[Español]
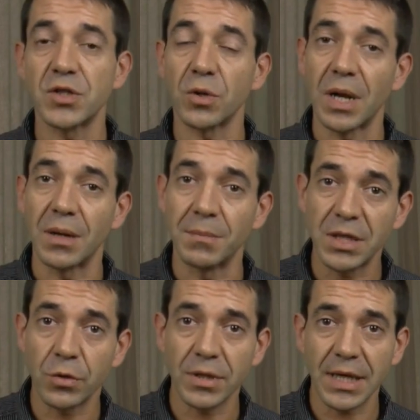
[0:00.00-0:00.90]
y sobre el
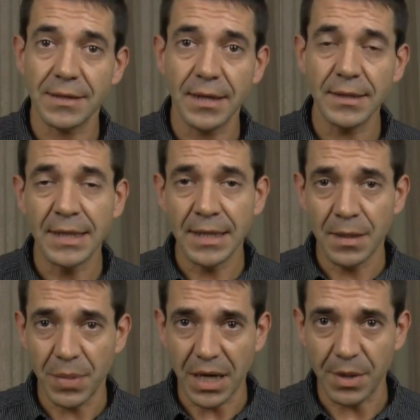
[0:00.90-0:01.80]
método teatral
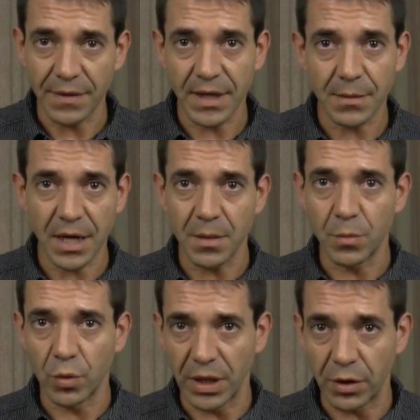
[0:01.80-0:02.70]
para aprender a hablar
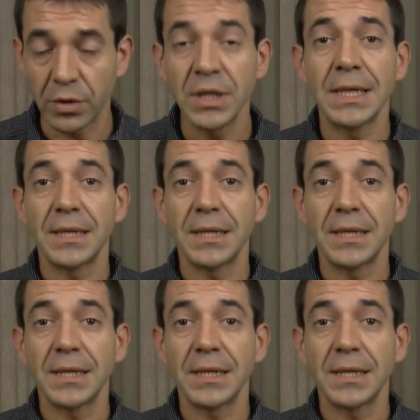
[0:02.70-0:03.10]
en público.